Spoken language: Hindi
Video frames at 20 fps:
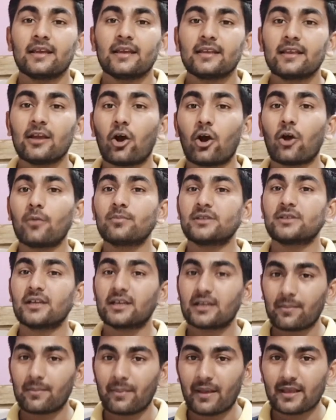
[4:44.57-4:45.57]
या
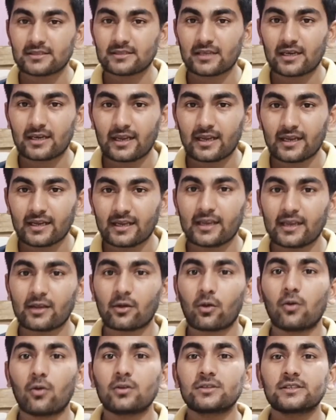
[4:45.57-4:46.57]
ऑब्जेक्ट पहचानना है कि
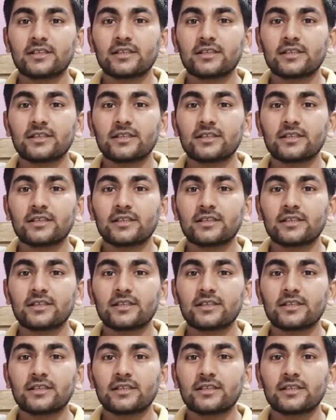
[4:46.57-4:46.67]
कौन